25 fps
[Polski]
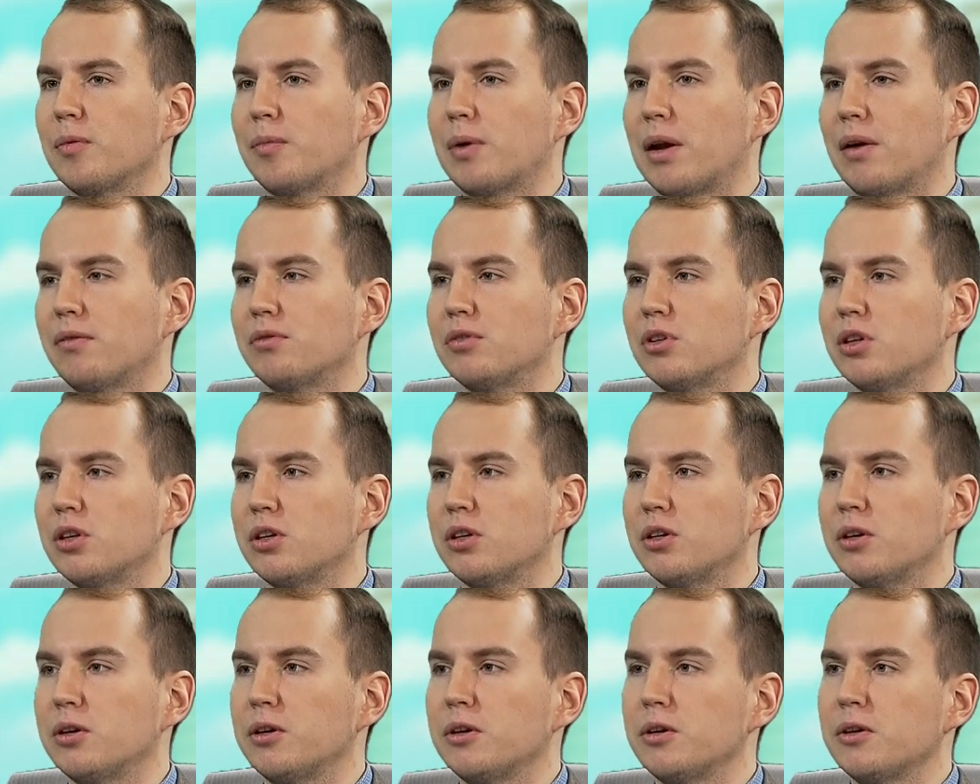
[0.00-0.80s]
Ale na razie
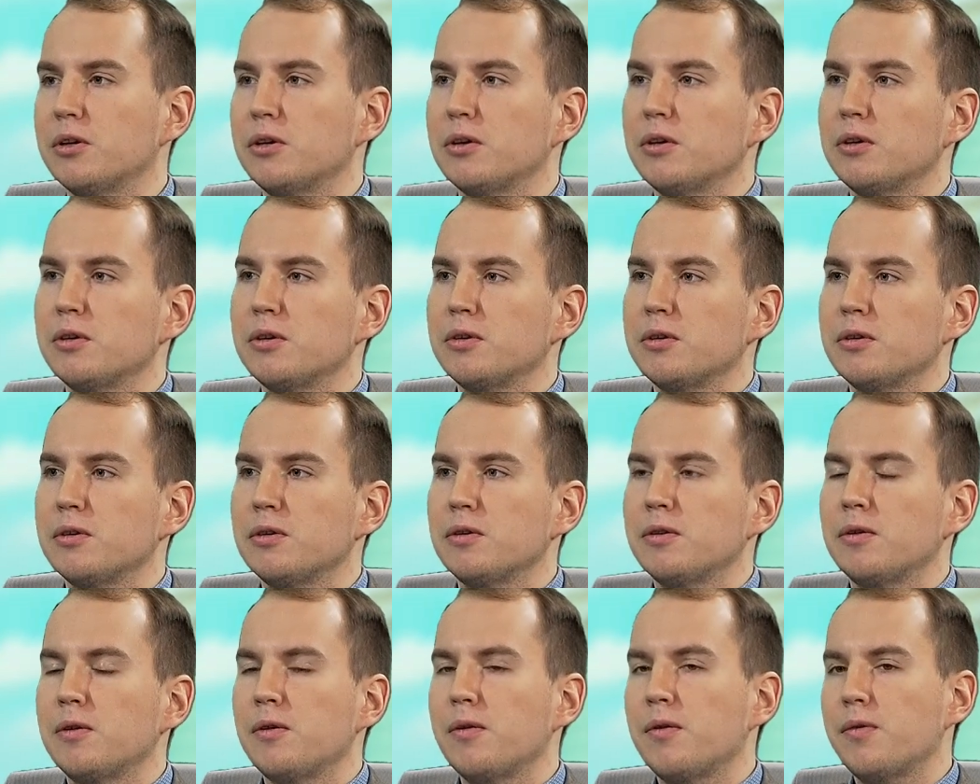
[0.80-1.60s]
twardo trzyma się
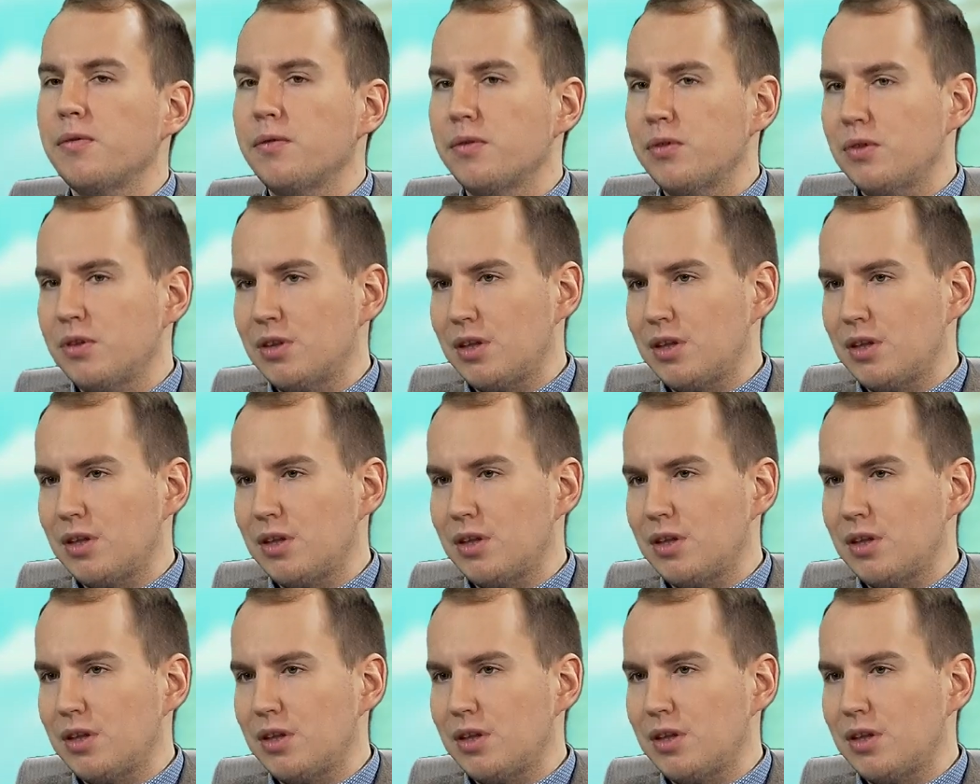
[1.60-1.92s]
nowoczesny.